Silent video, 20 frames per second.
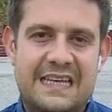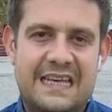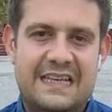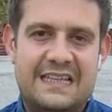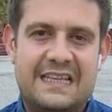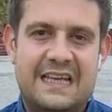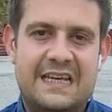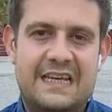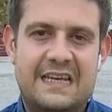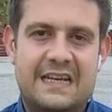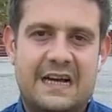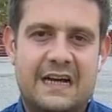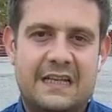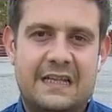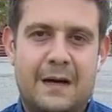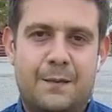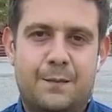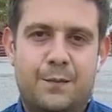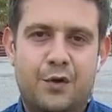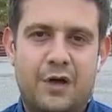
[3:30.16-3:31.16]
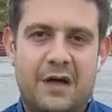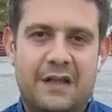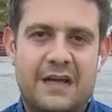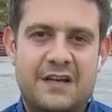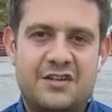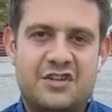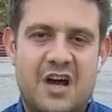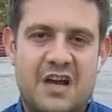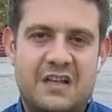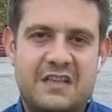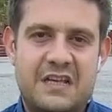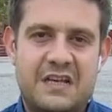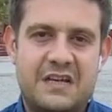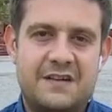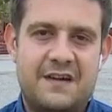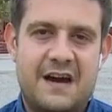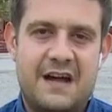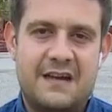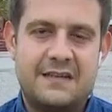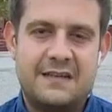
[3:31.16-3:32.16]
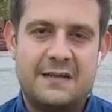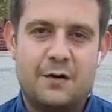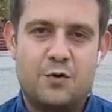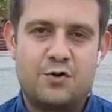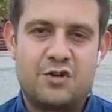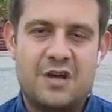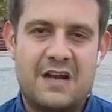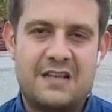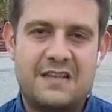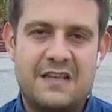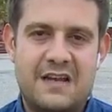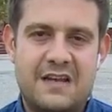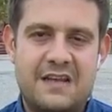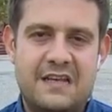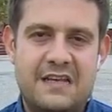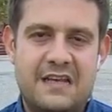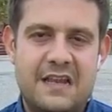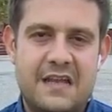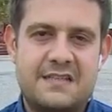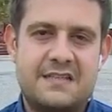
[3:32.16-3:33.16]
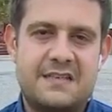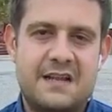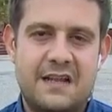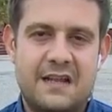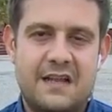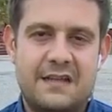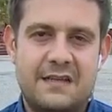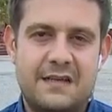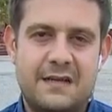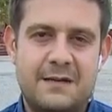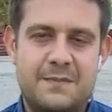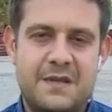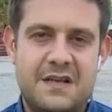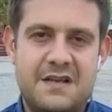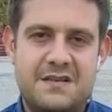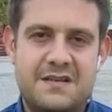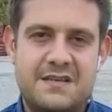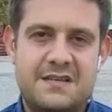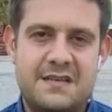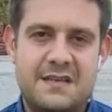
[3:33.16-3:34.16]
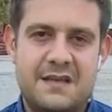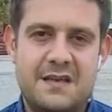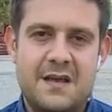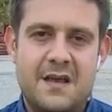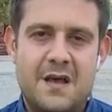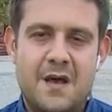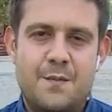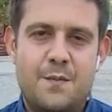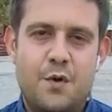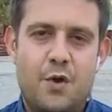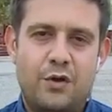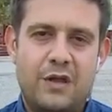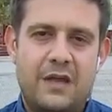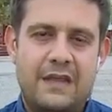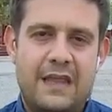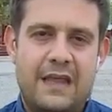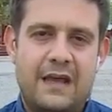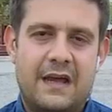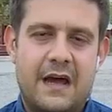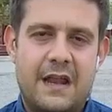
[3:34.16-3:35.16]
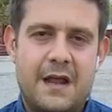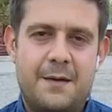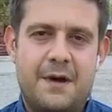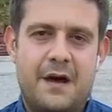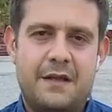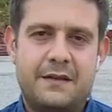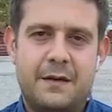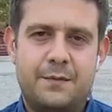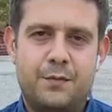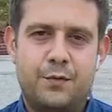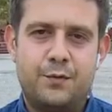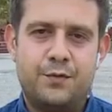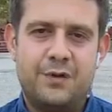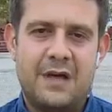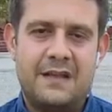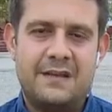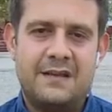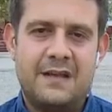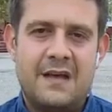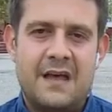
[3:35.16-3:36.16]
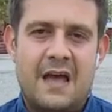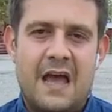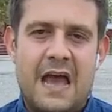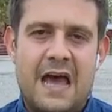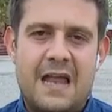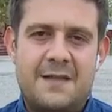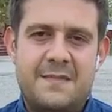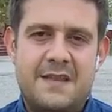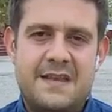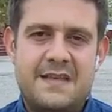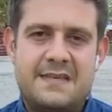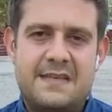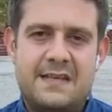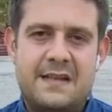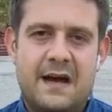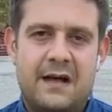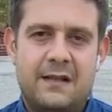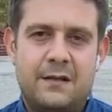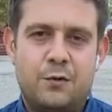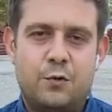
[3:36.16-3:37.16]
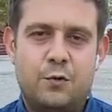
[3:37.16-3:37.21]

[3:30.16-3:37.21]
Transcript: ilk dakikadan bu yana şartları vardı. O şartlarını yine sıraladı. Birincisi bölgede Karabağ'da bulunan Ermeni silahlı